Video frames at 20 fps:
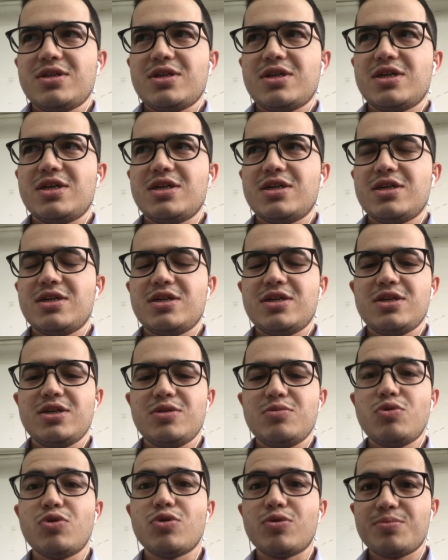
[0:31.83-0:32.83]
เออ
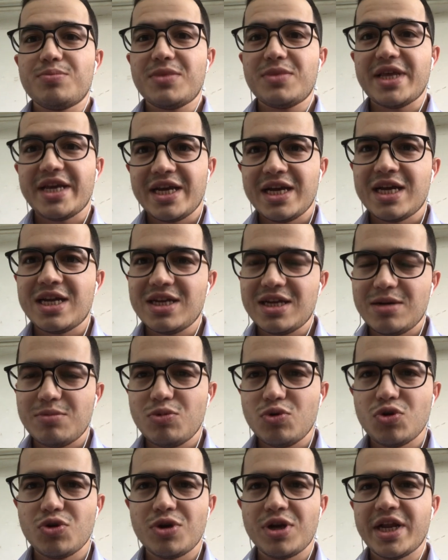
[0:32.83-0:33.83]
ผมแต่งงานกับค
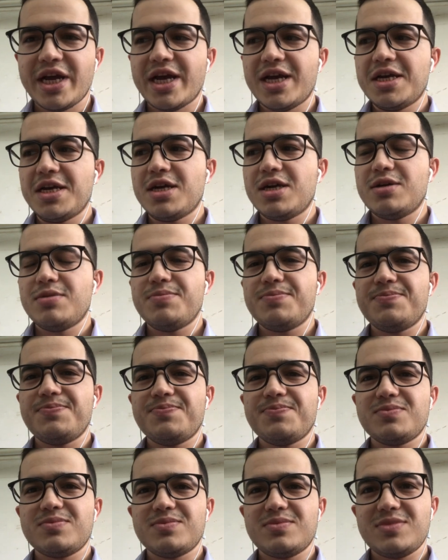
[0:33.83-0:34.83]
นไทยครับ
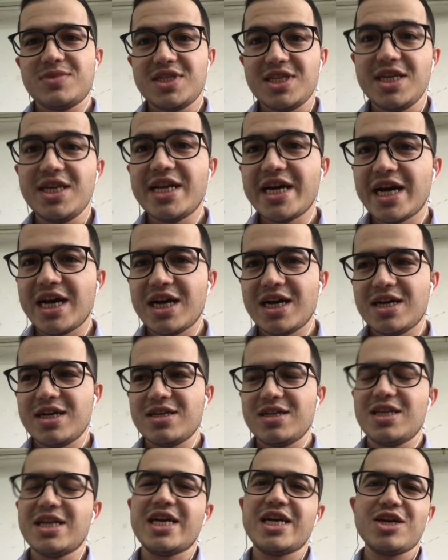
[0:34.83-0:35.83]
ธิดา
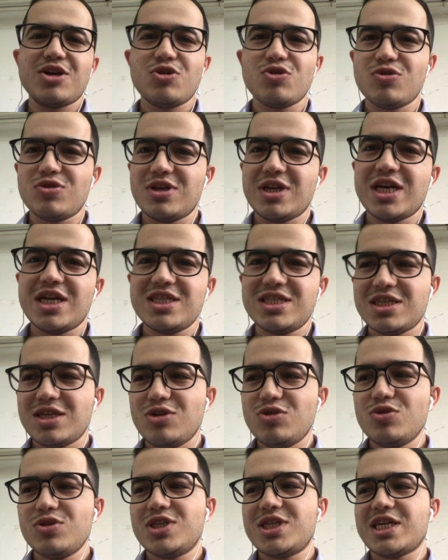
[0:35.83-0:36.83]
หลายคนน่าจะ
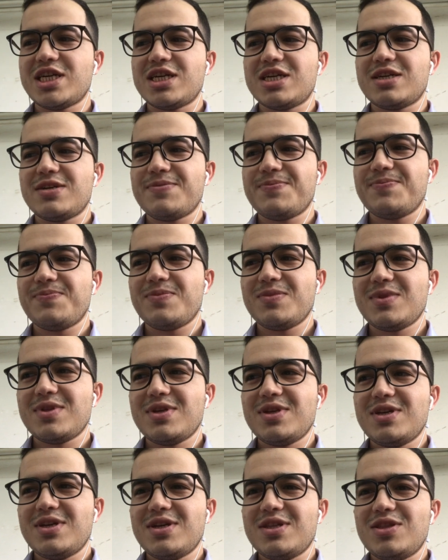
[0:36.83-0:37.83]
รู้จัก
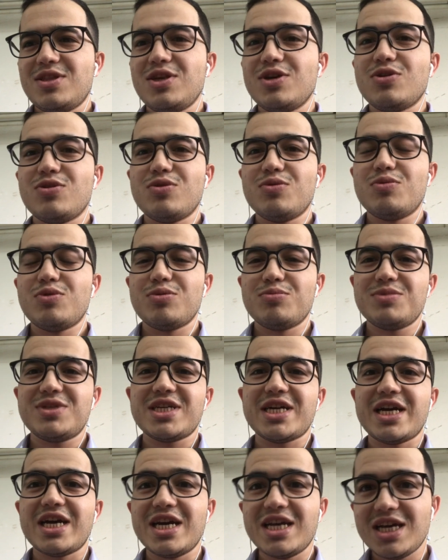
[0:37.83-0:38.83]
เดี๋ยวผมจะ
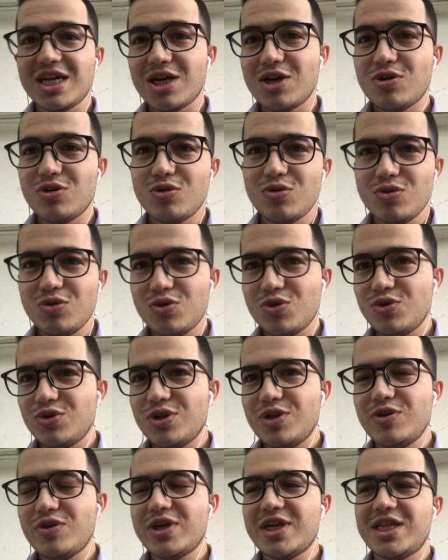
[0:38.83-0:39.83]
ให้เขาคุย
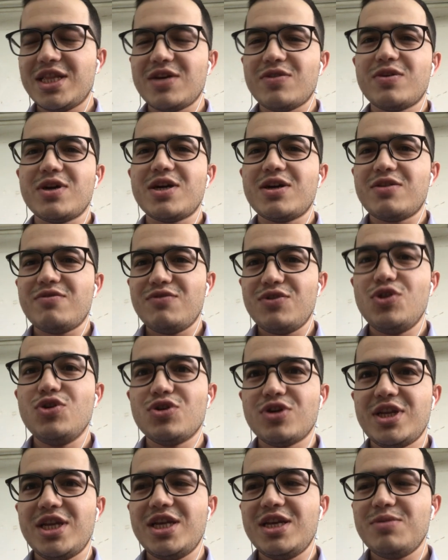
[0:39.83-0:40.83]
ด้วยแต่ว่าวิดีโอ
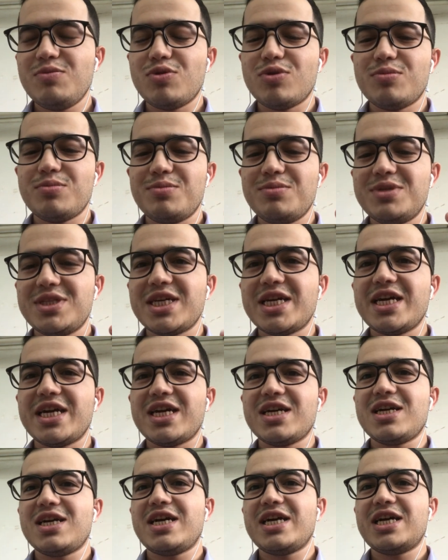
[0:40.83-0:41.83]
นี้ผมจะอยาก
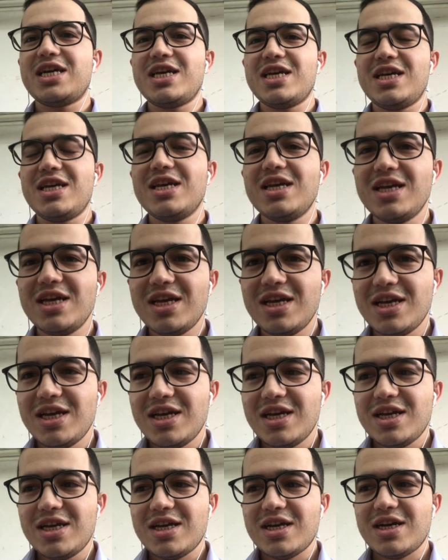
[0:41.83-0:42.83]
ให้
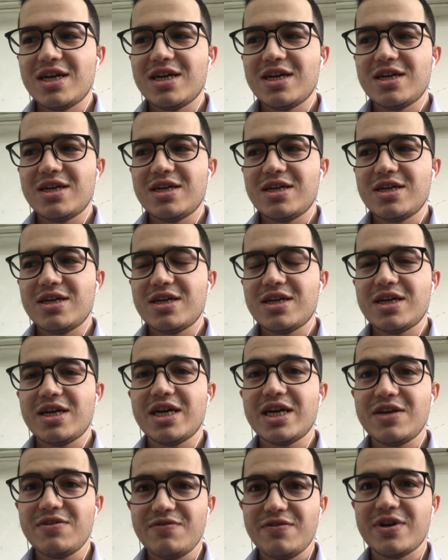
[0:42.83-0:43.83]
เอ่อให้
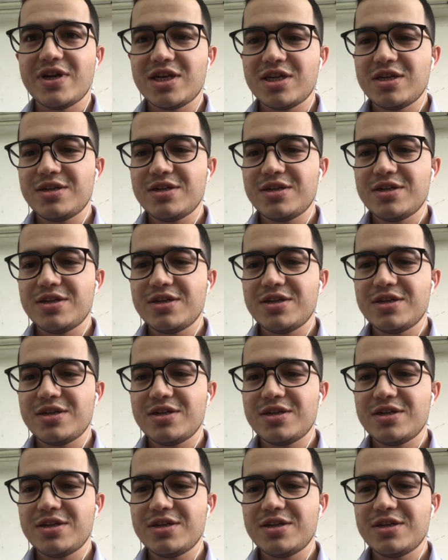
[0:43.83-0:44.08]
ฟัง